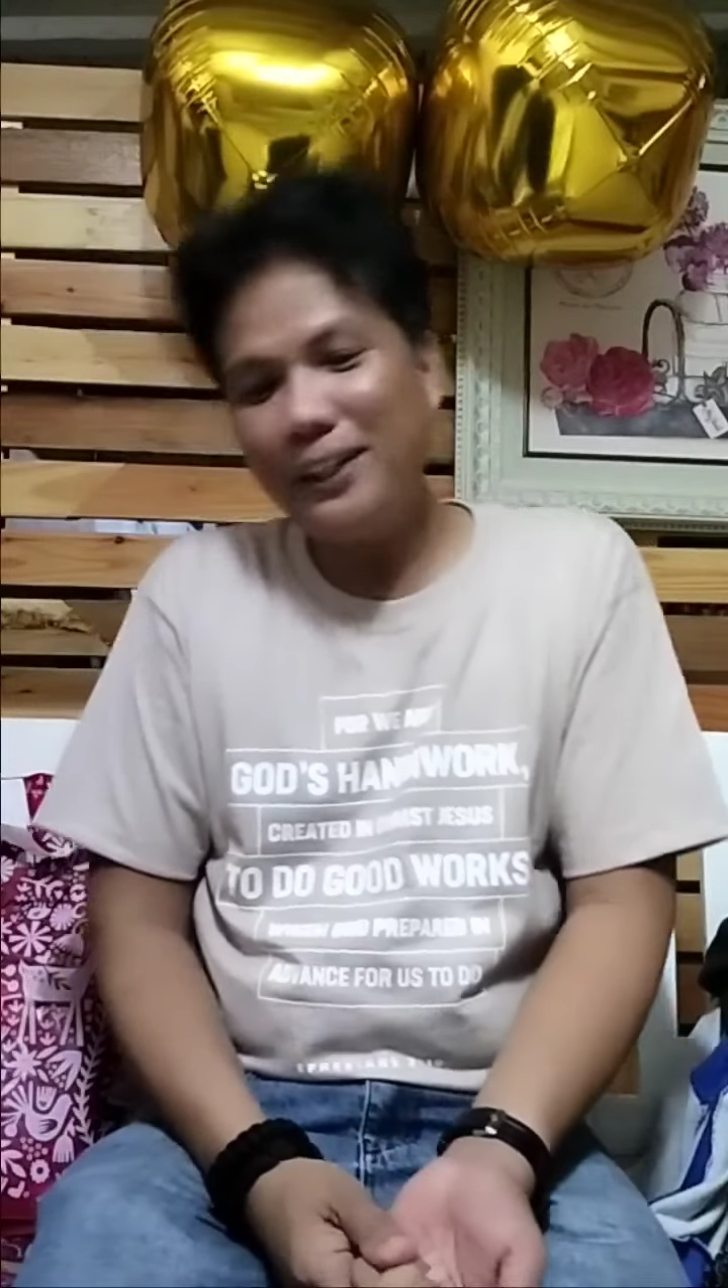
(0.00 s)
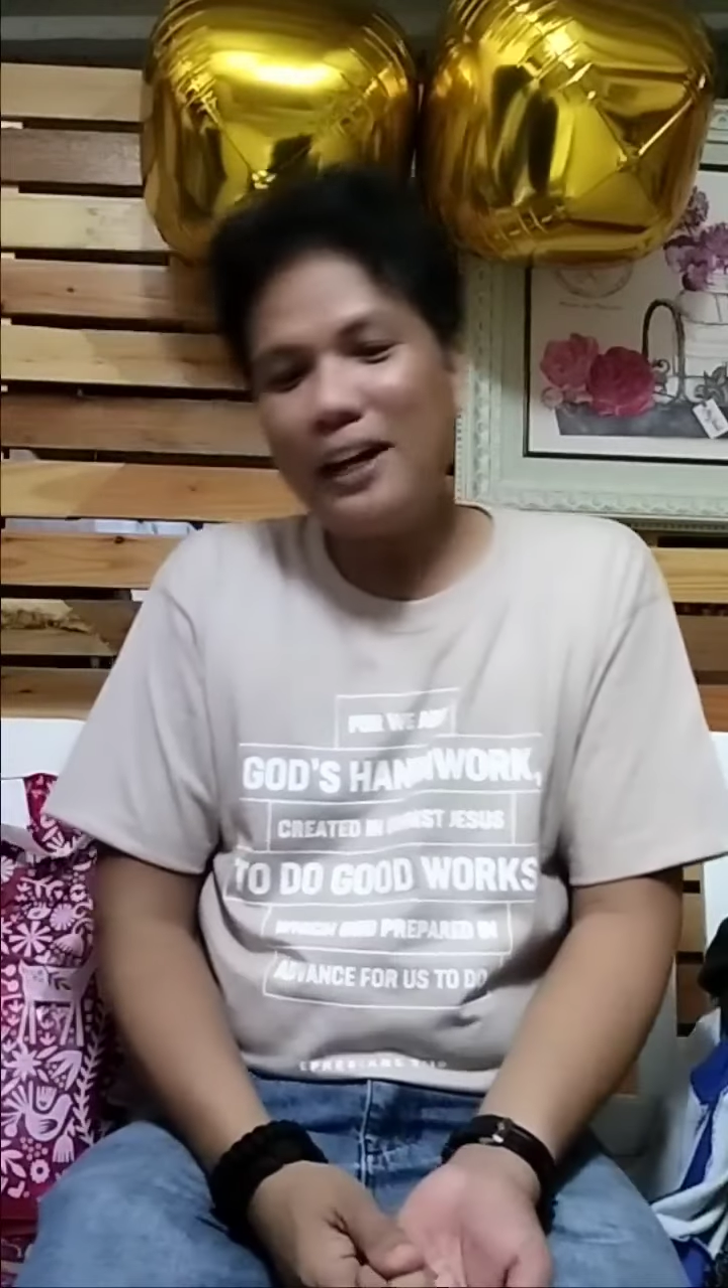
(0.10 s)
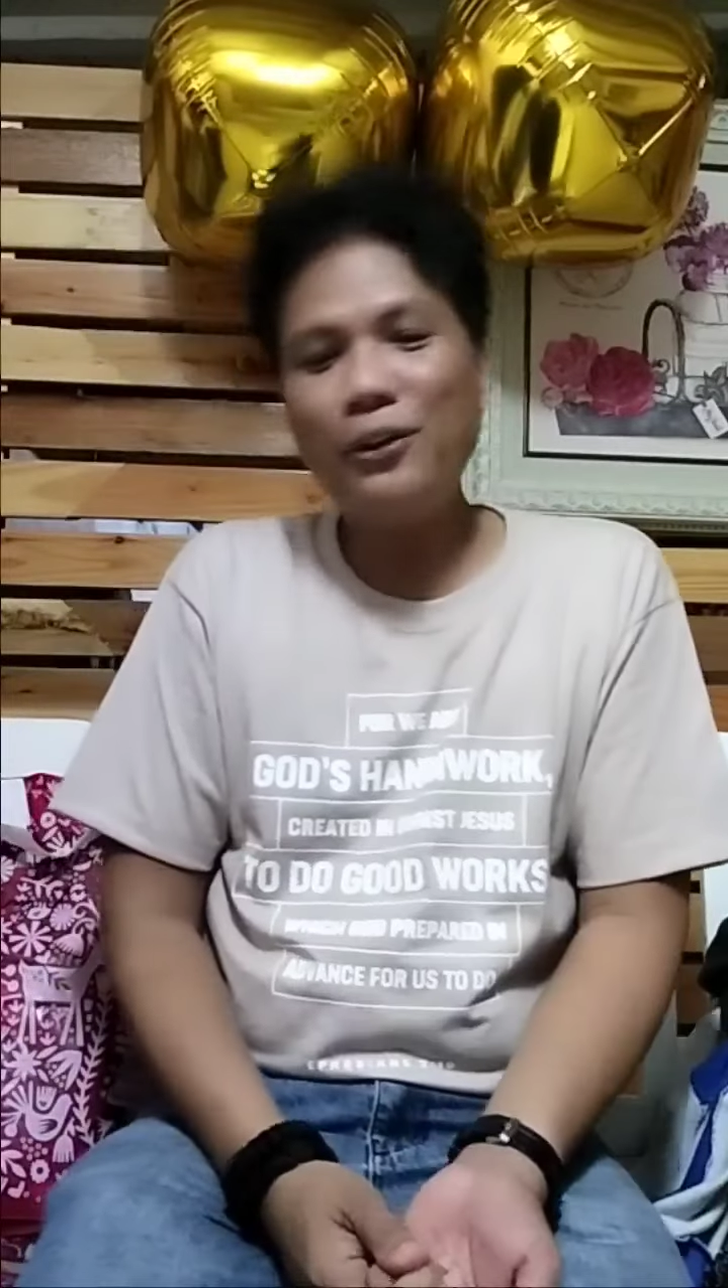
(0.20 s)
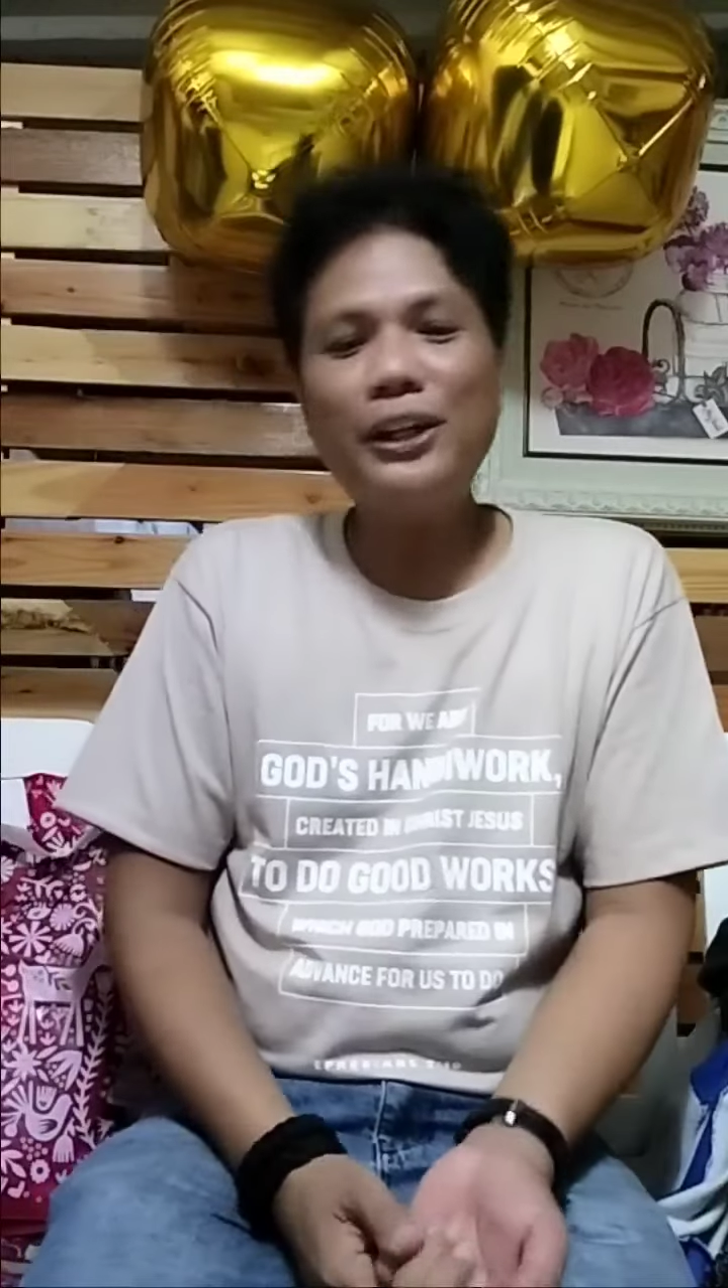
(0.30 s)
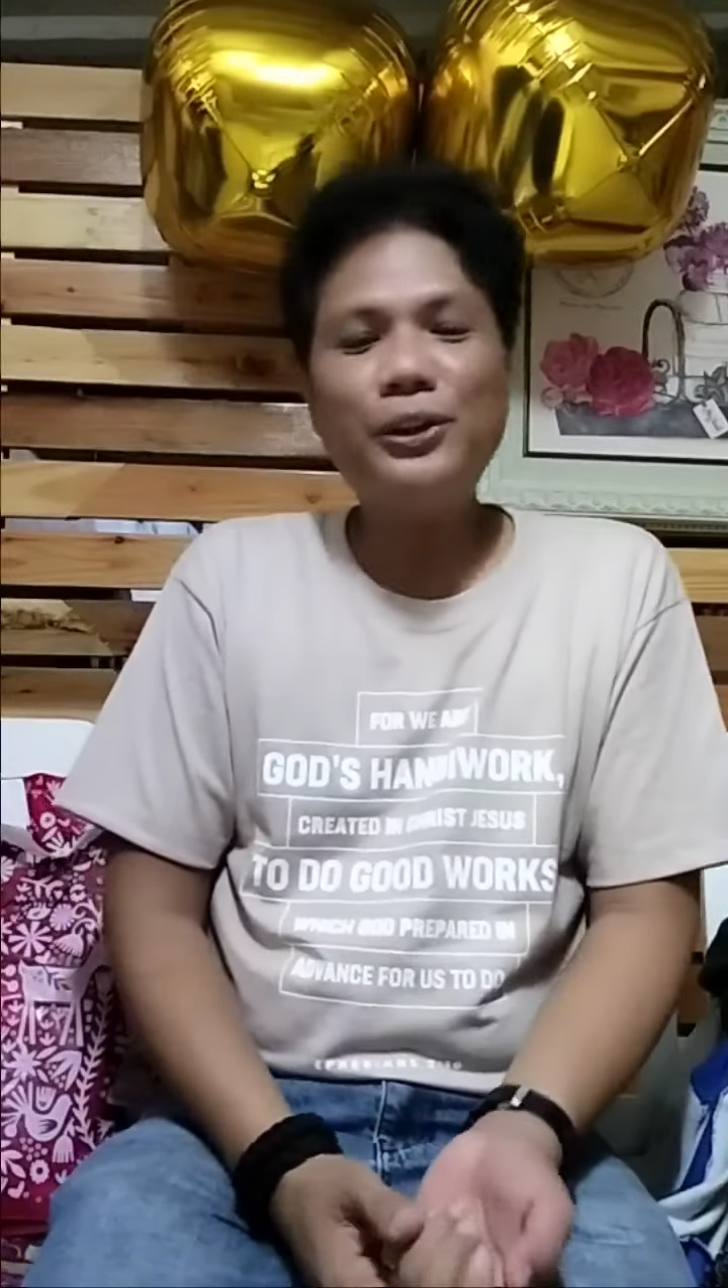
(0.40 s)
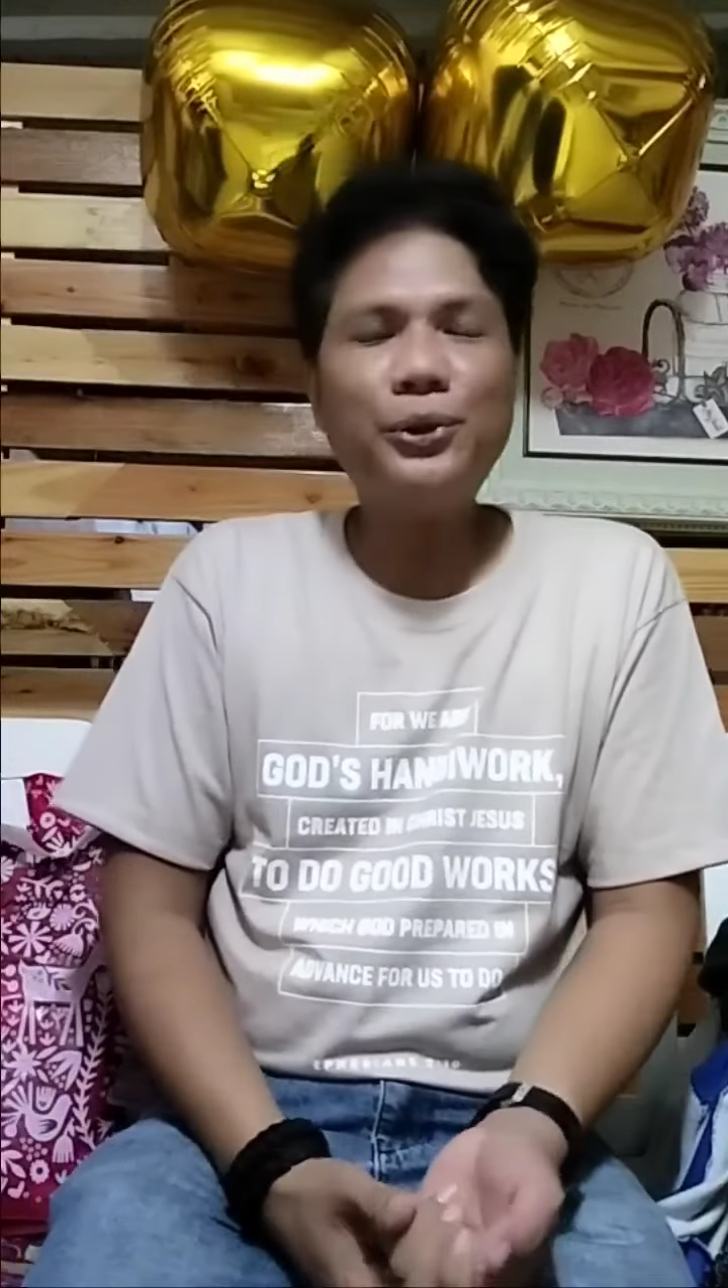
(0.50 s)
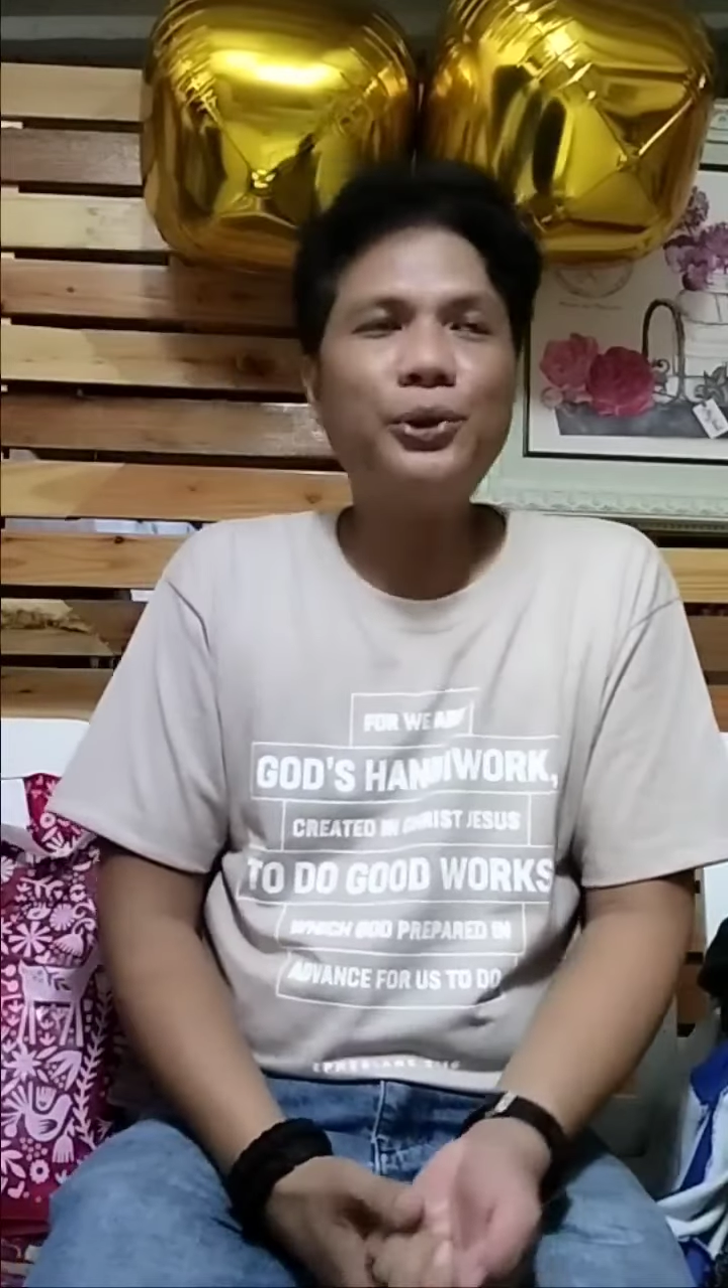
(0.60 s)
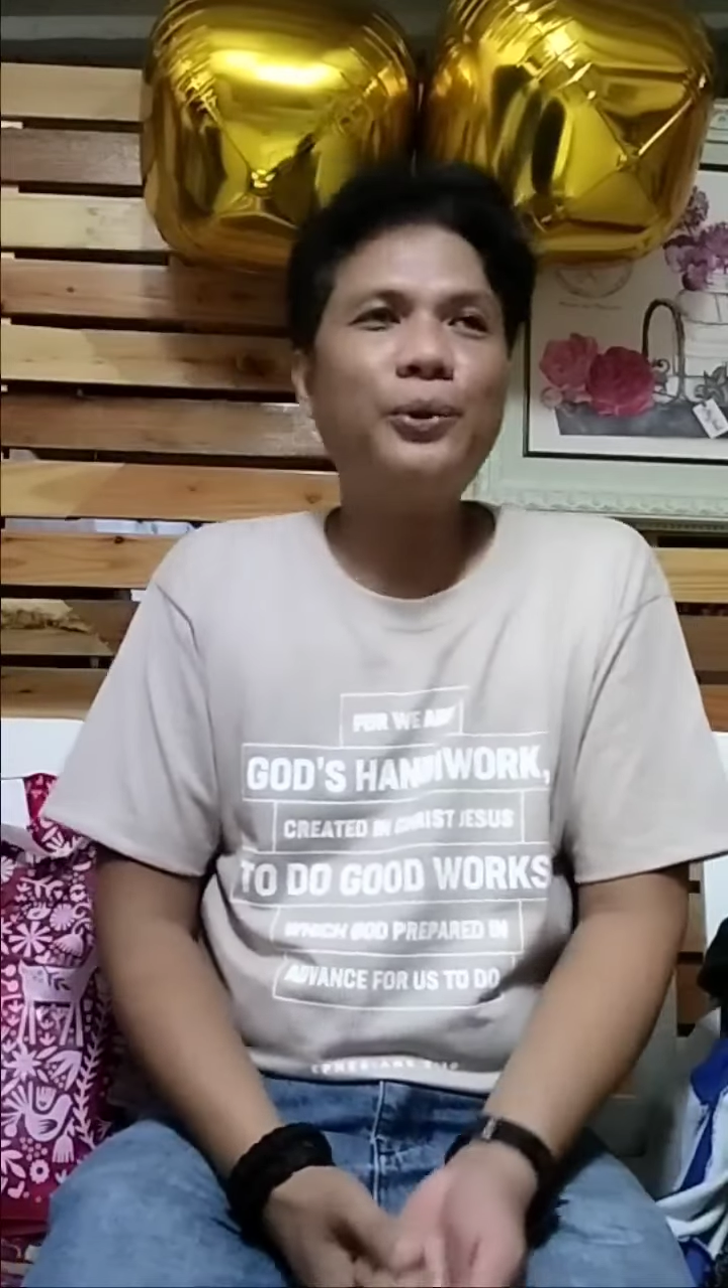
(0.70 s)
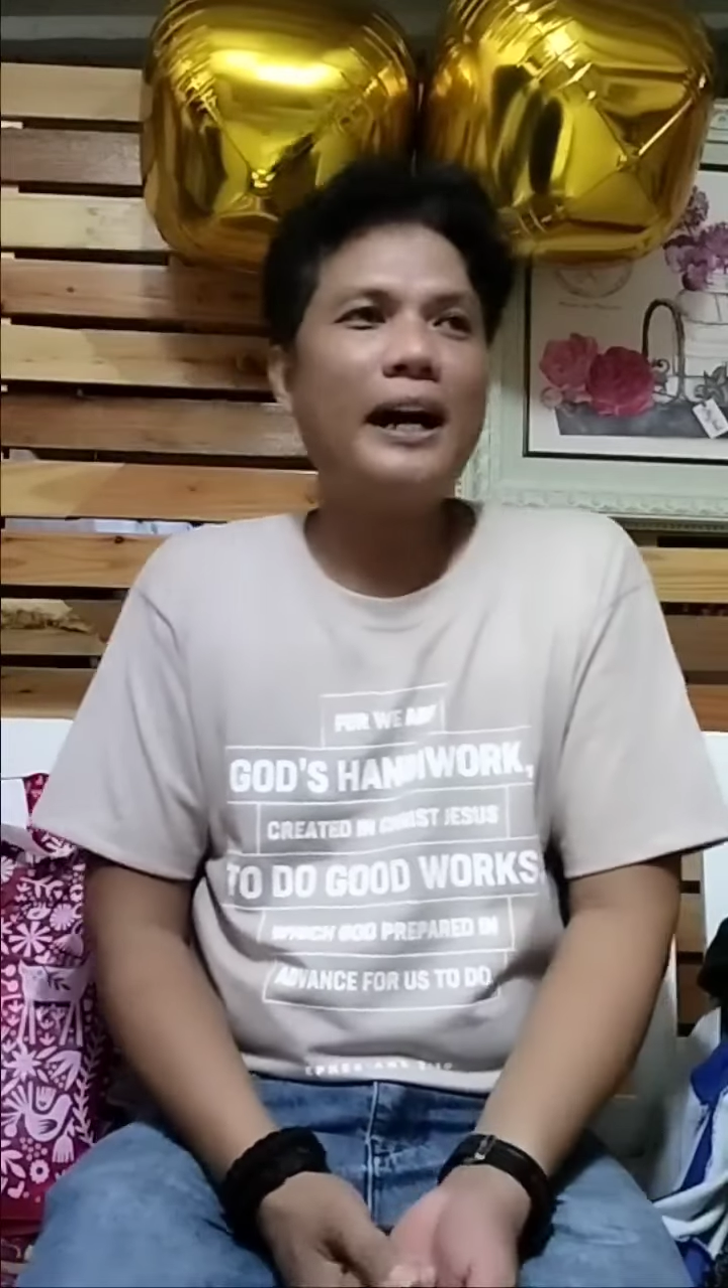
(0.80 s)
ako'y natutuwa